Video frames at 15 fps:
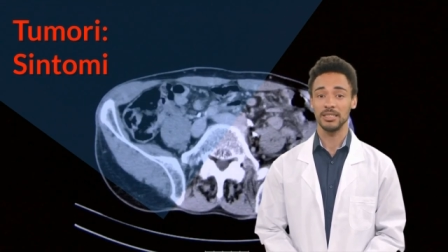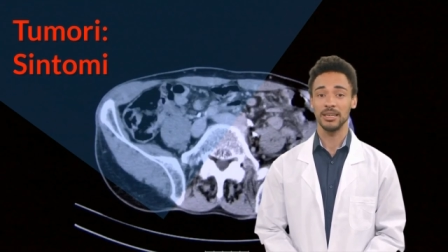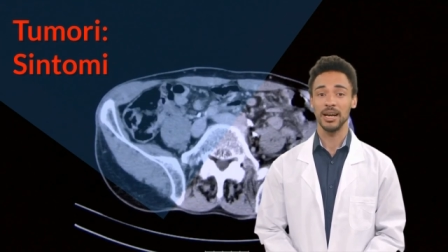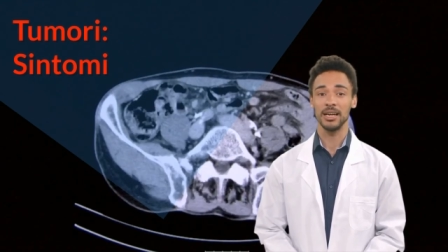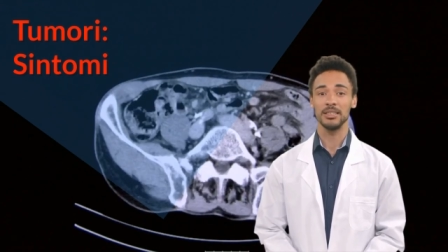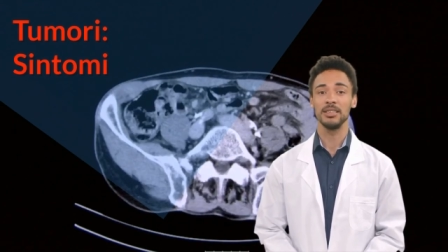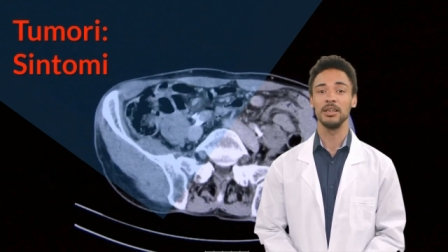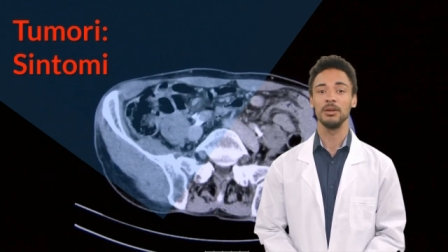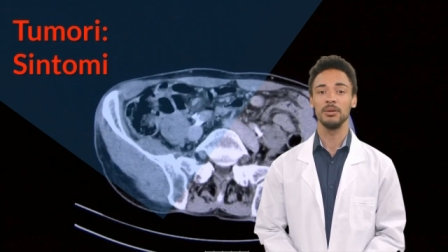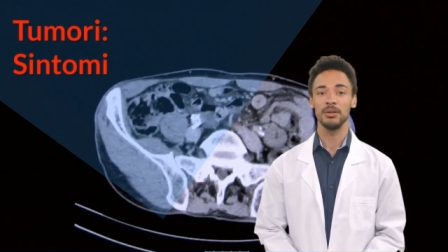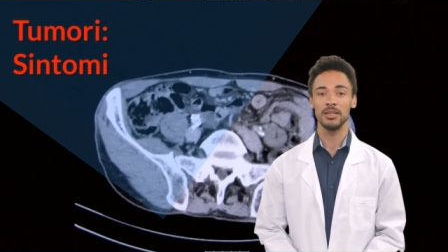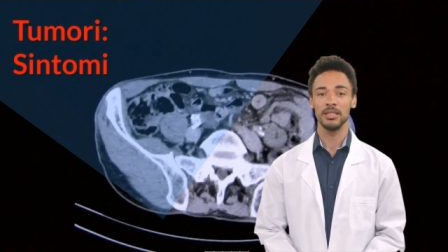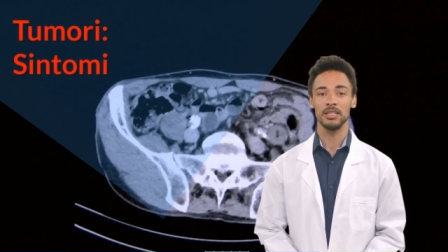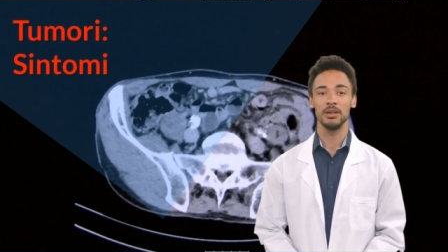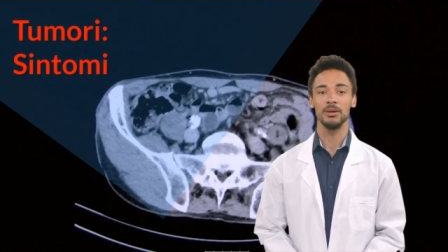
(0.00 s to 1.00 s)
da altre
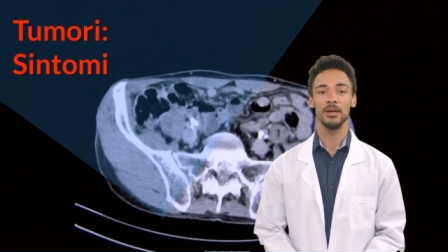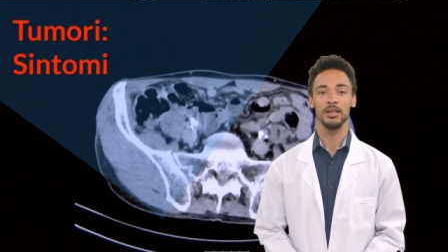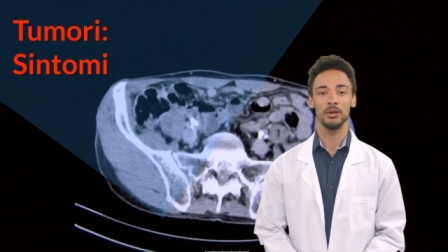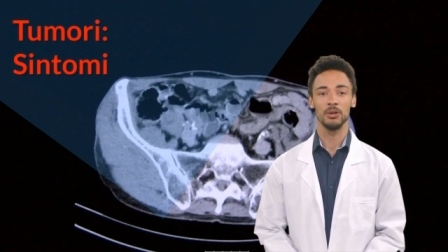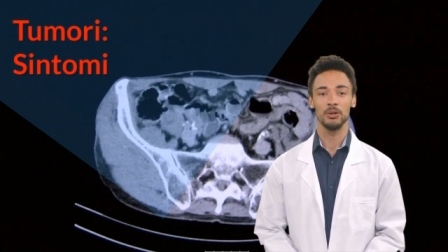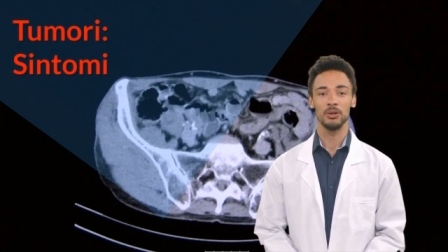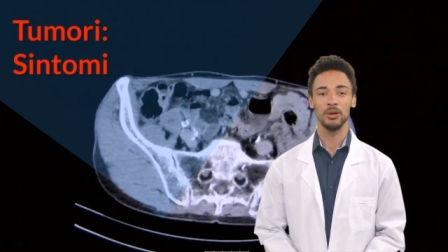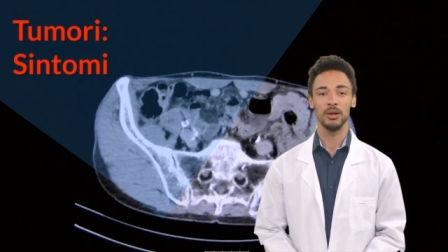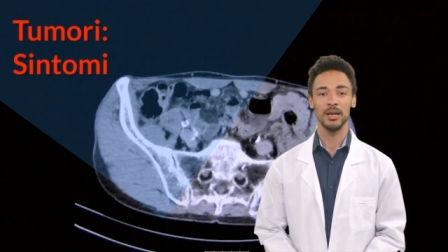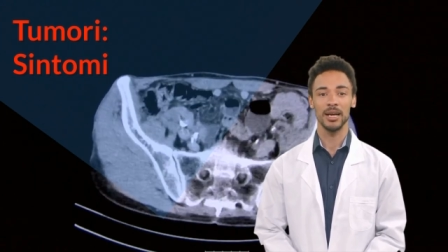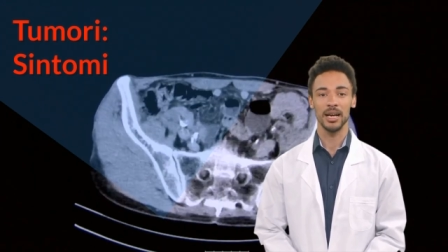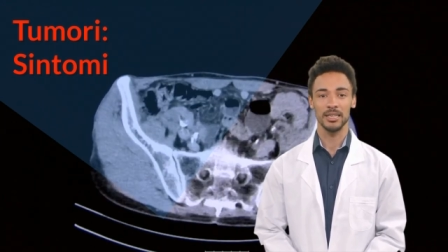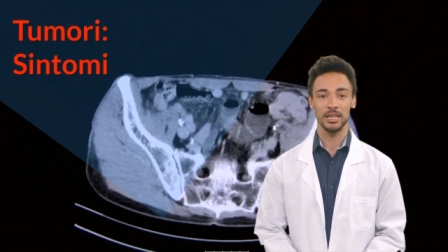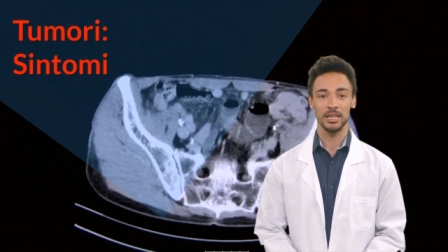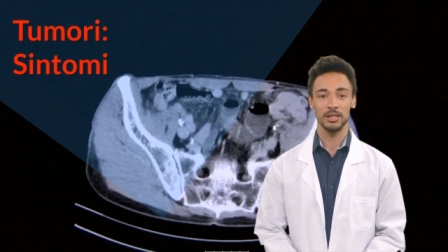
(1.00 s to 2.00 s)
condizioni non
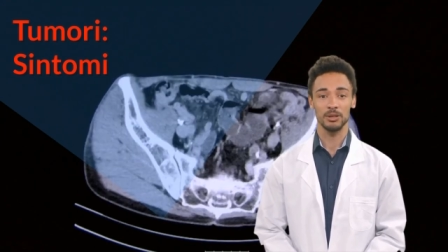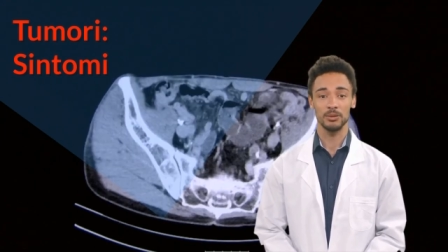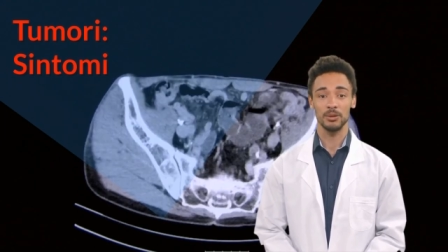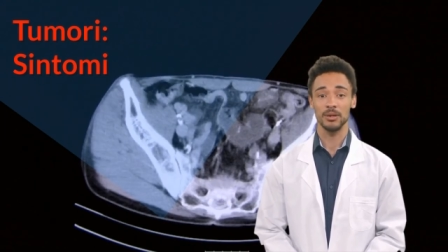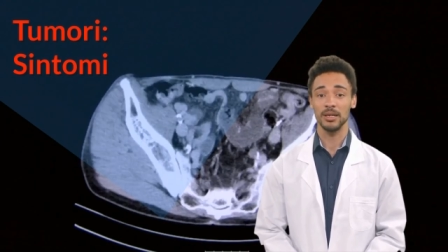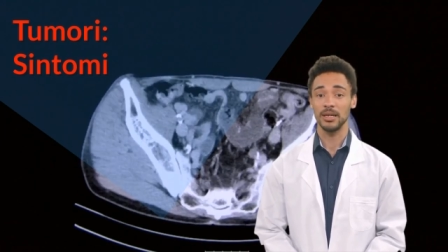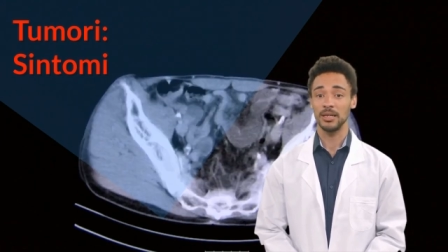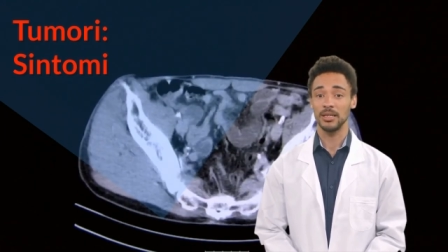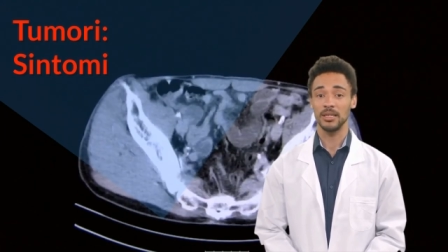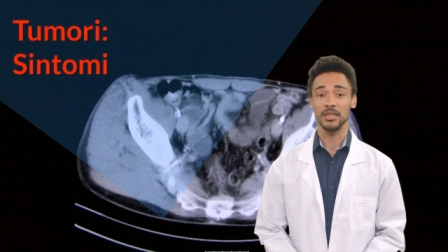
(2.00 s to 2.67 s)
correlate ai tumori.